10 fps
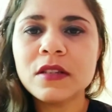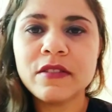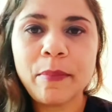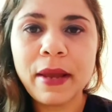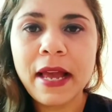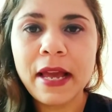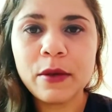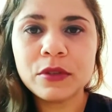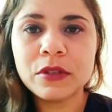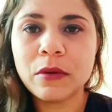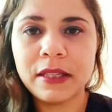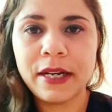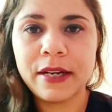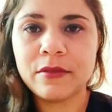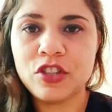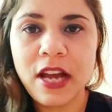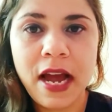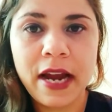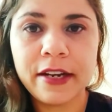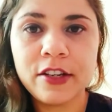Você vai pegar aí o seu caderno de
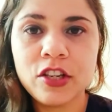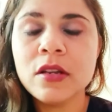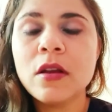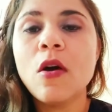arte,